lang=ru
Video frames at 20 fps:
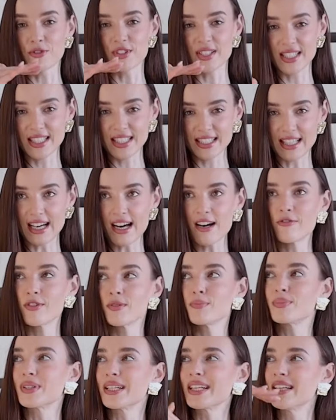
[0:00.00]
всегда
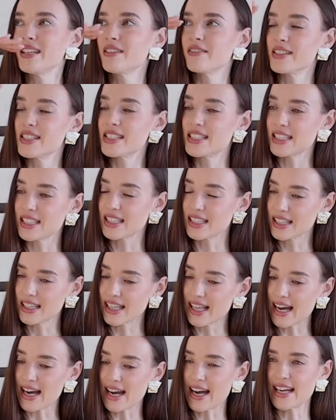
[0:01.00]
выпрыгивайте
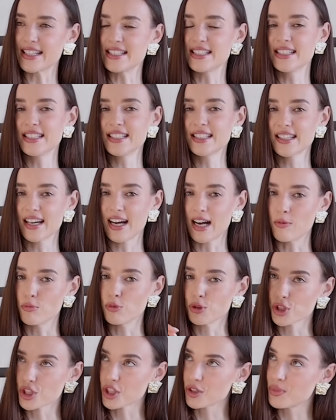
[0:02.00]
на один, а
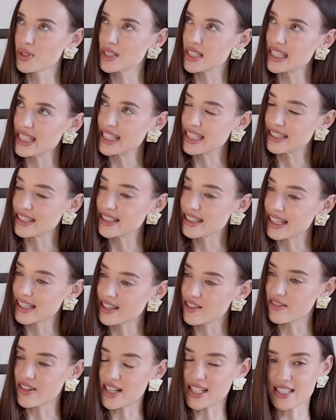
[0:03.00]
может быть и на
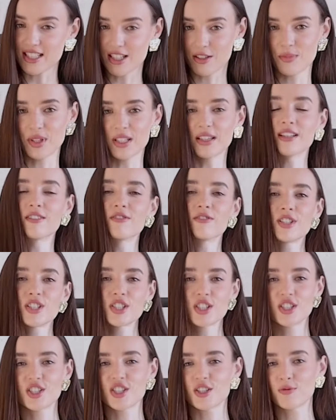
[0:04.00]
два сегмента
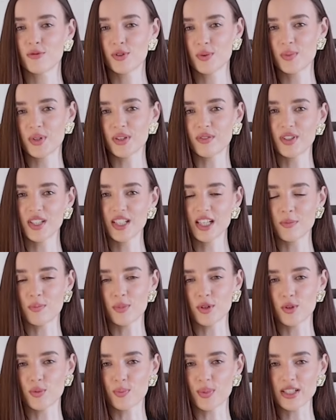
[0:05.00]
выше, чем вы привыкли
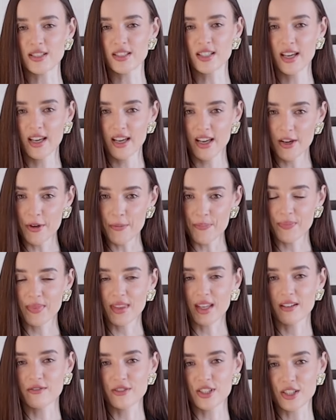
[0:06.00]
покупать в